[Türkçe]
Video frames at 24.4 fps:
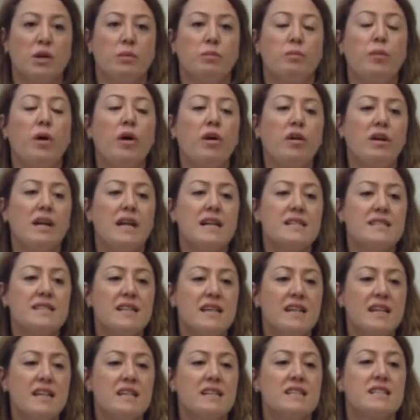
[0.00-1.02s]

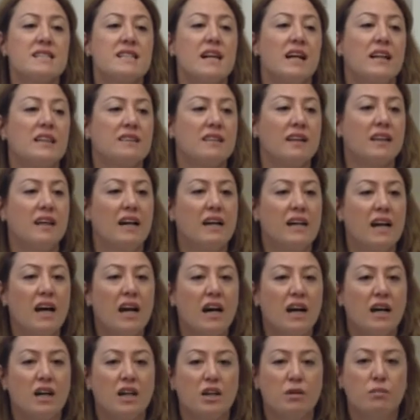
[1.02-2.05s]
Böylesi
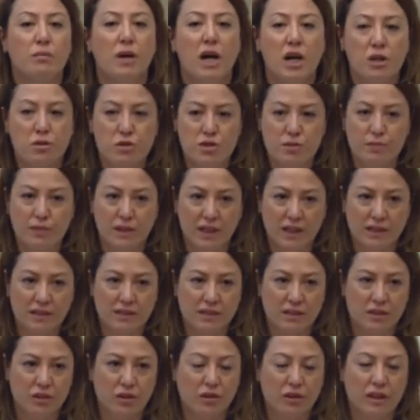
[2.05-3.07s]
saldırılara maruz
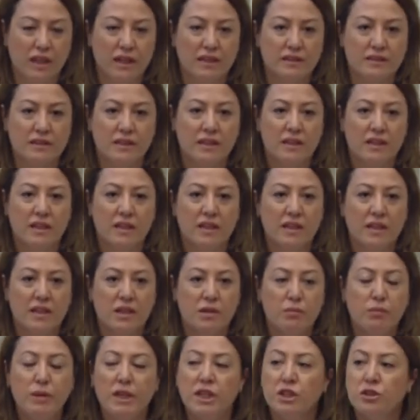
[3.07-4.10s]
bırakılıyorlar.
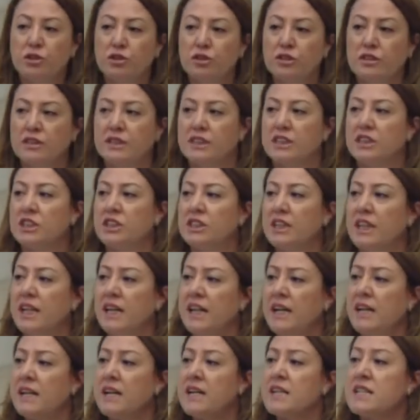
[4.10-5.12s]
Bir Kürt işçi
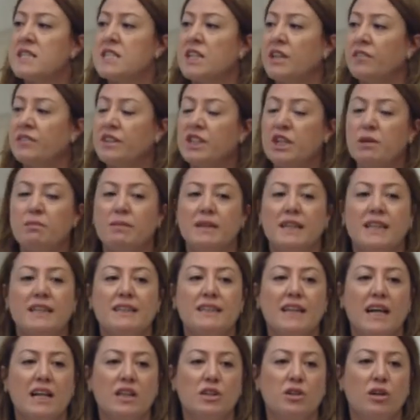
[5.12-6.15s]
sırf
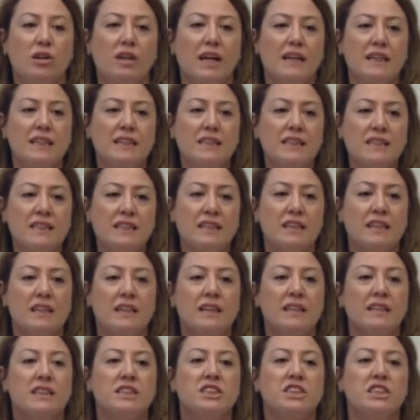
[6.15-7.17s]
kimliğinden dolayı
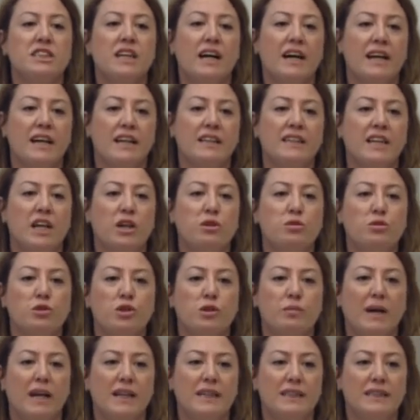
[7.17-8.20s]
cinayete
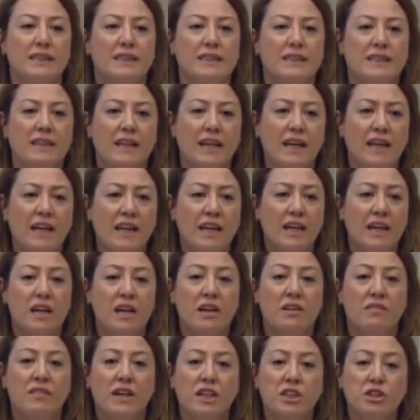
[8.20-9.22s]
kurban gitti
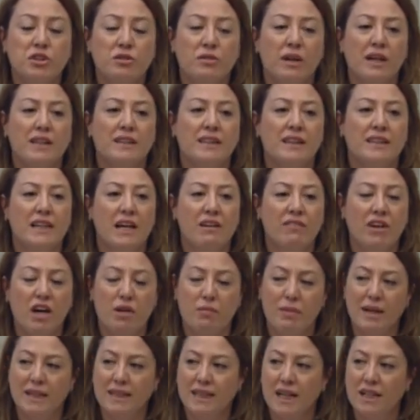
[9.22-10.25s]
ve şu anda
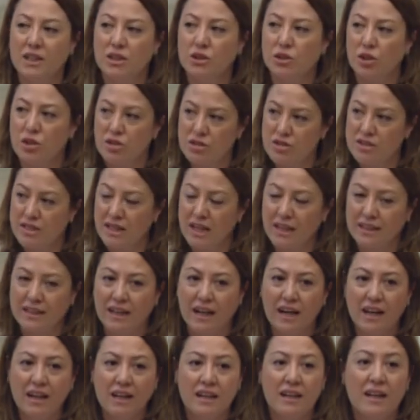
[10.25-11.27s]
devam eden
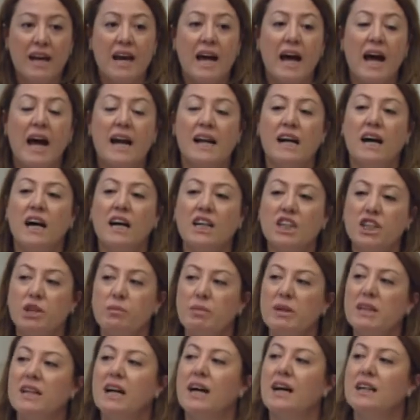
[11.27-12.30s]
dosyada
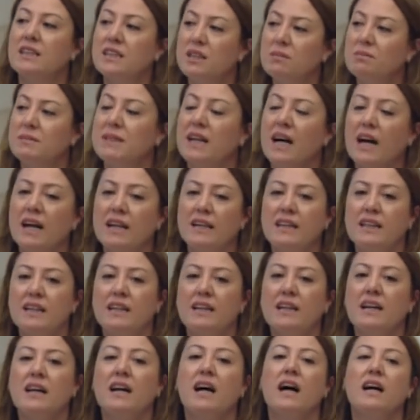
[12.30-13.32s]
herhangi bir adım dahi
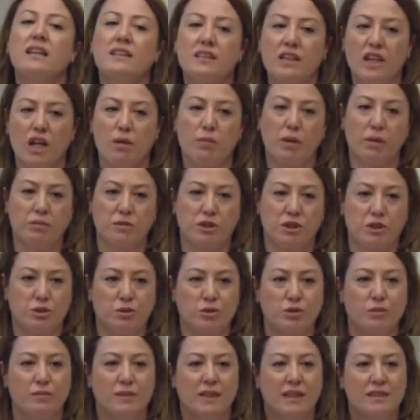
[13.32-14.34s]
atılamamış
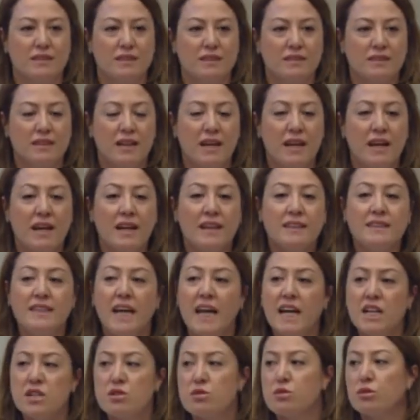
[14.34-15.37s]
durumdadır.
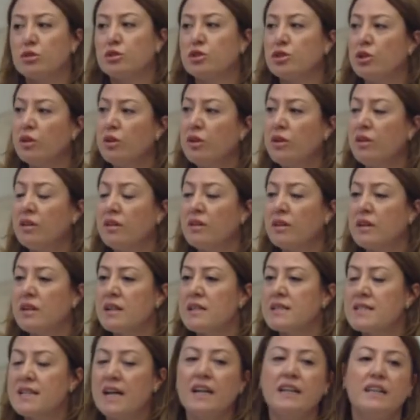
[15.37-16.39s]
Tek suçu
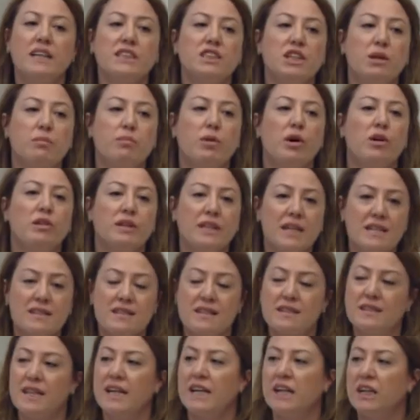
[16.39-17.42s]
sadece
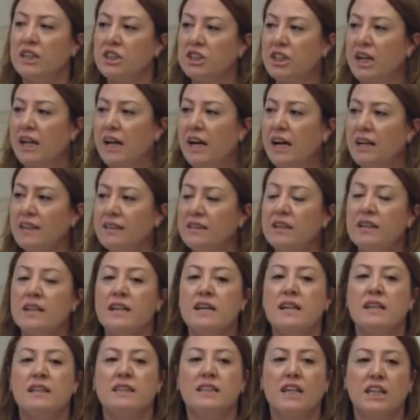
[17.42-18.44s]
bölgesinde yaşayan
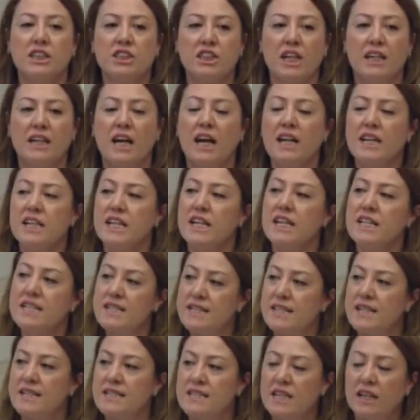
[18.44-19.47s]
yaşanan
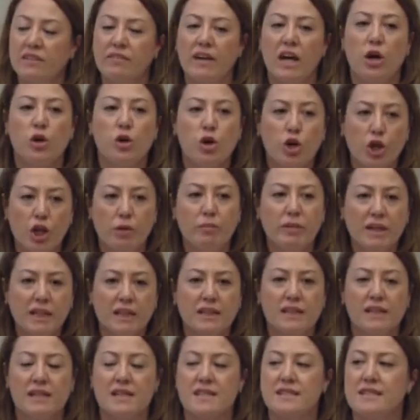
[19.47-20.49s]
işsizlik ve
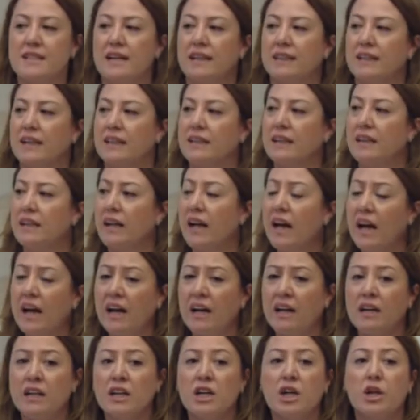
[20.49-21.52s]
ekonomik kriz nedeniyle
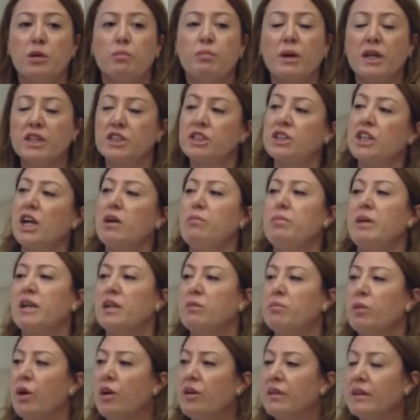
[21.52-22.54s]
başka
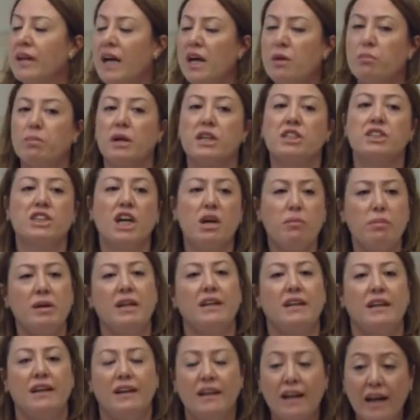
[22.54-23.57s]
bir bölgeye, başka
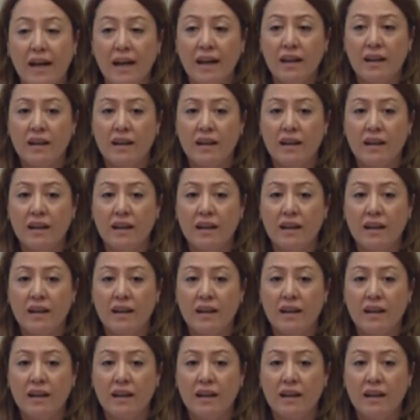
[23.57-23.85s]
bir ile